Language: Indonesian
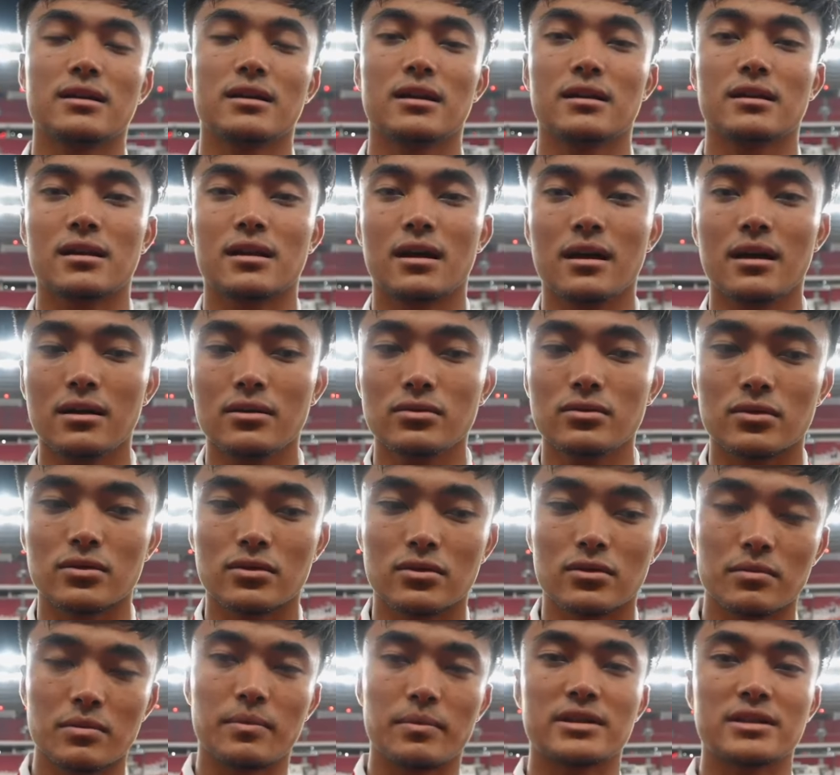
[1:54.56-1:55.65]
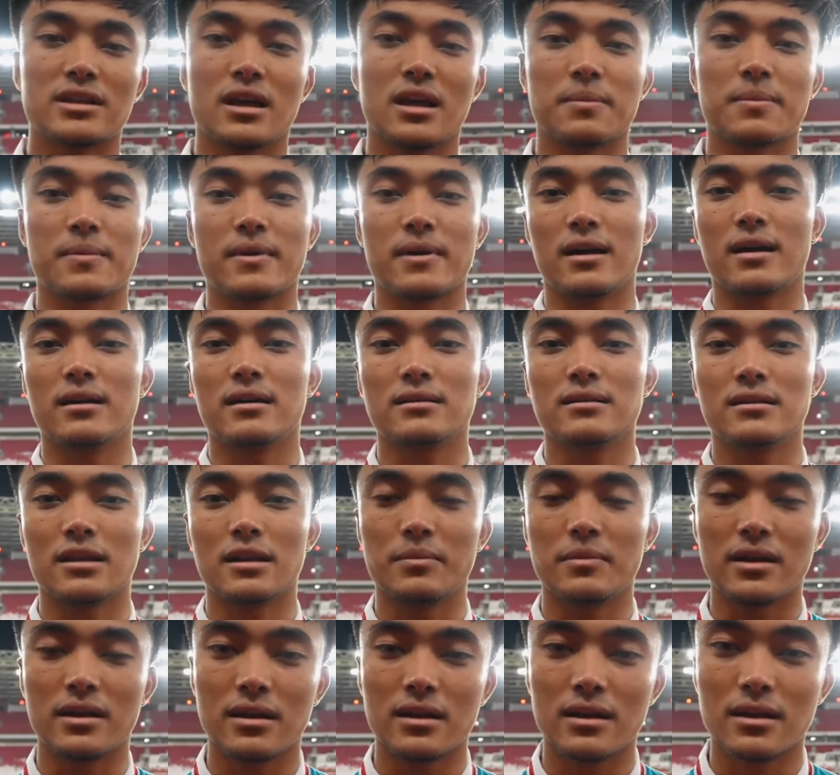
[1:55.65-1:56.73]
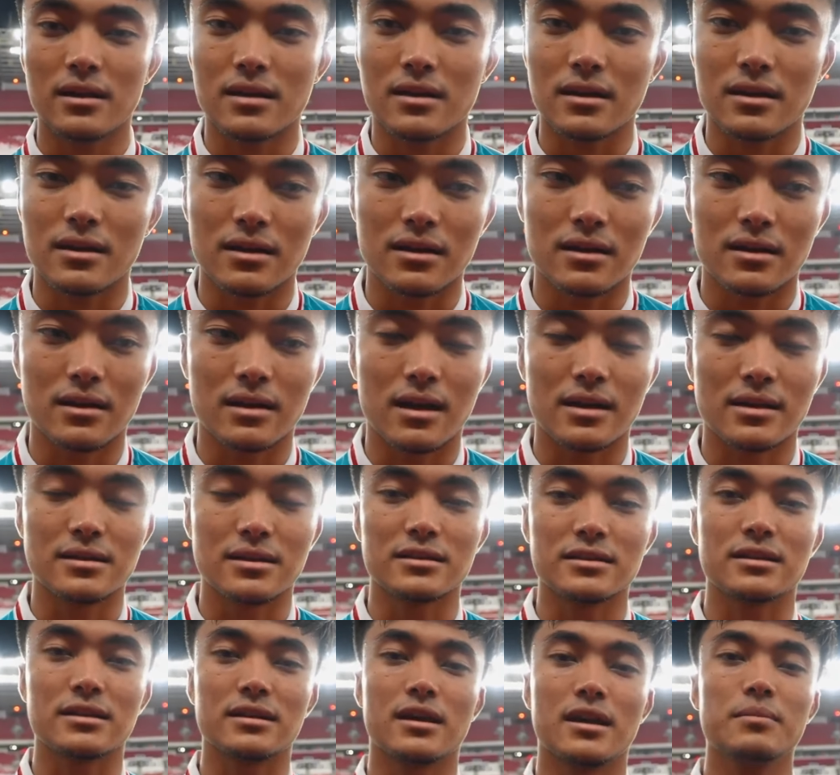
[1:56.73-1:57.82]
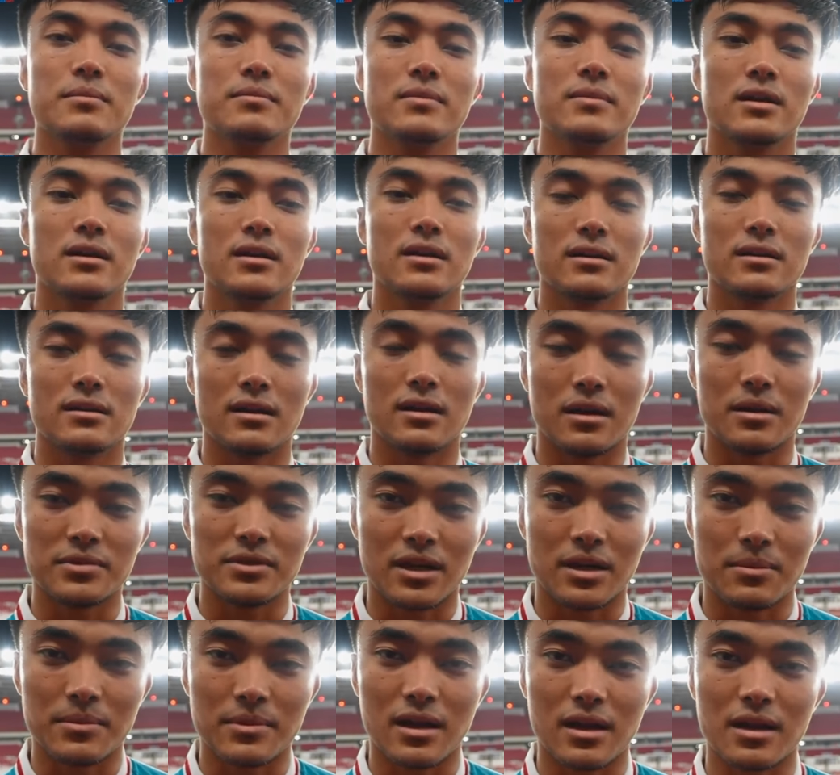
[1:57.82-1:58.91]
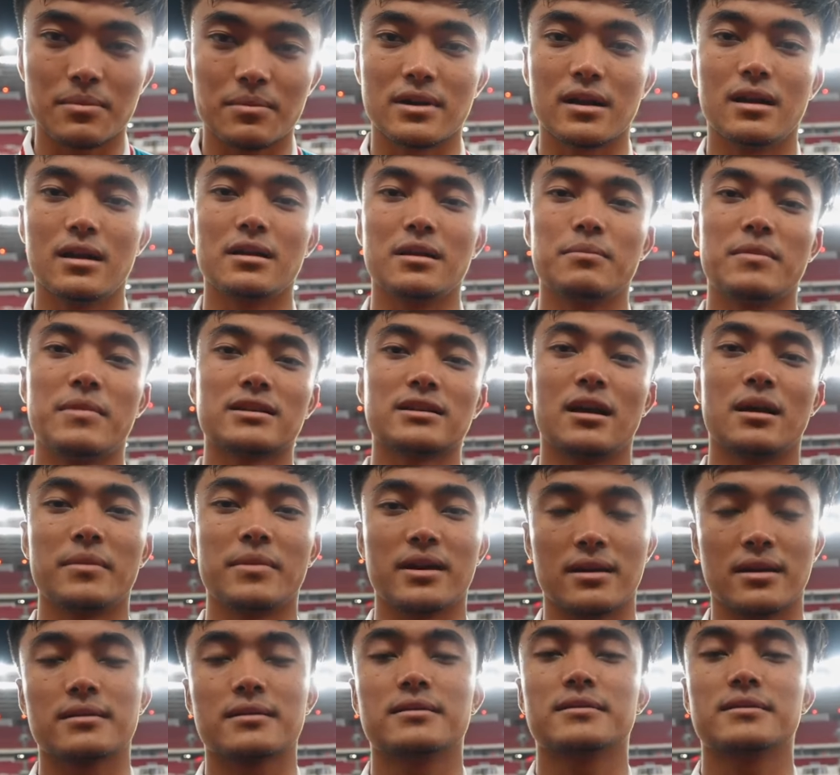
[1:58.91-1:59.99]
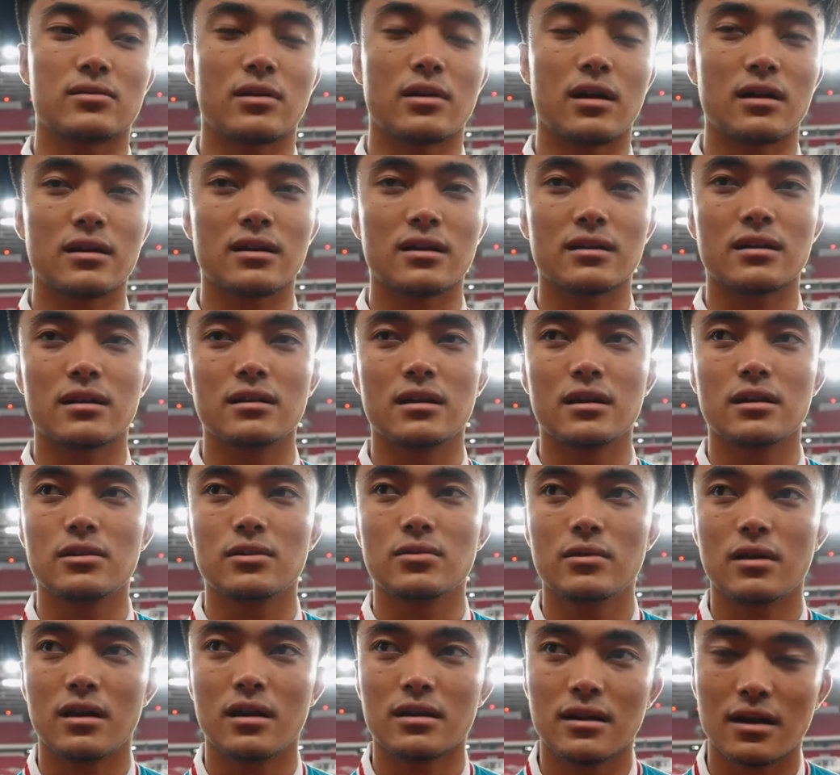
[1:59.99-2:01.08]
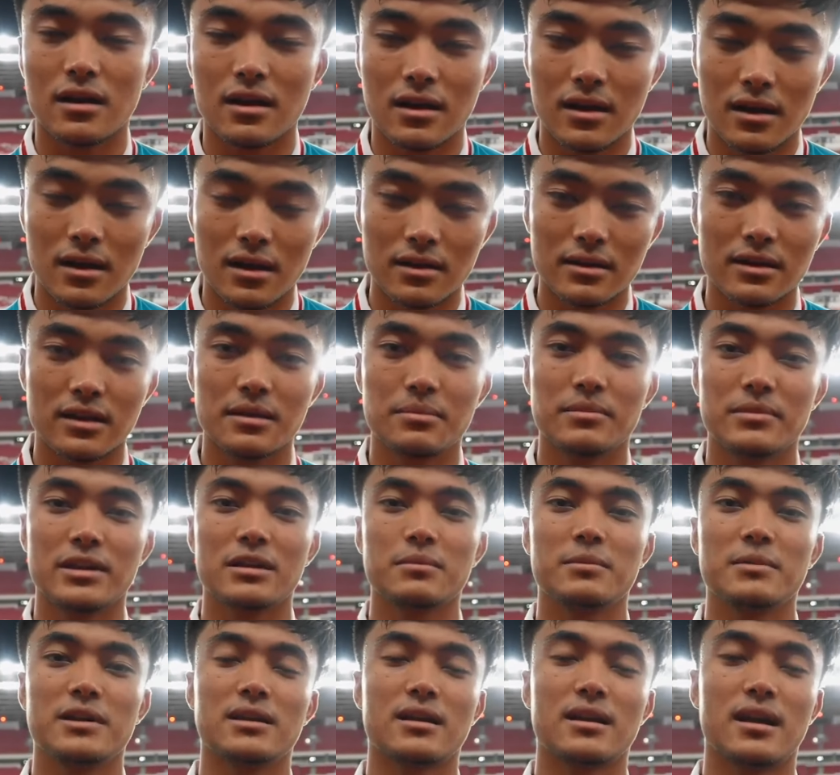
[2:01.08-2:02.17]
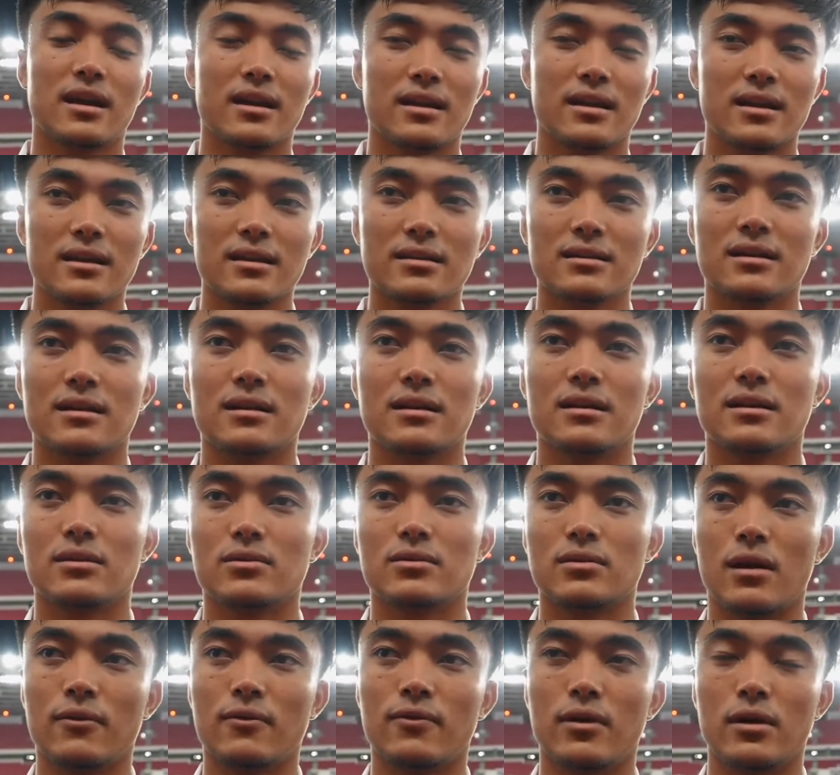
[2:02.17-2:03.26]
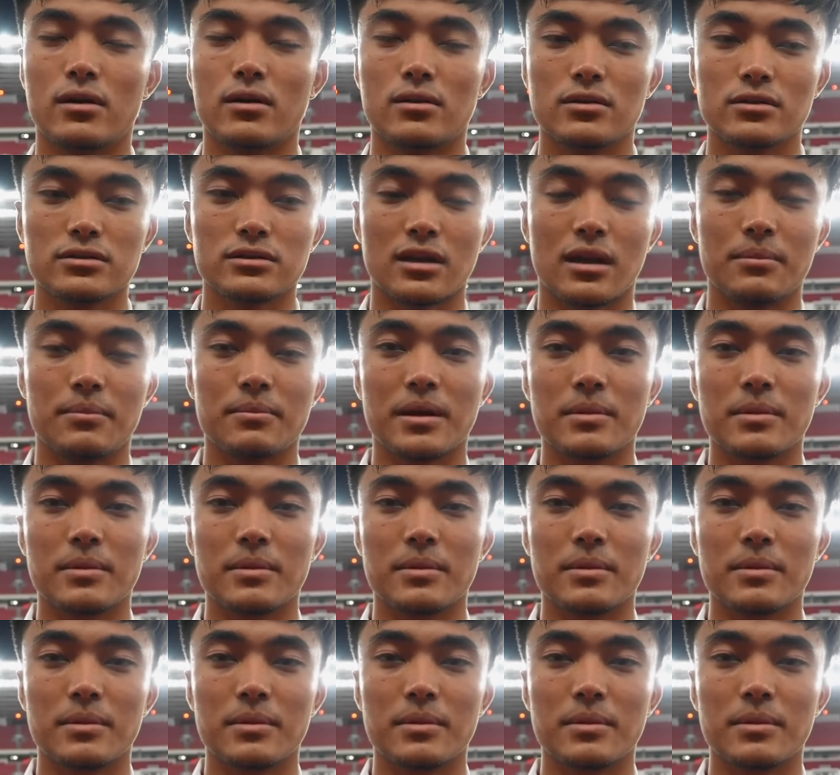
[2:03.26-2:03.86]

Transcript: Apalagi penyelamatan dari tendangan bebas di menit akhir itu. Bolanya mengarah ke pojok atas gawang, tetapi bisa ditepis Hernando, imbul sosok berdarah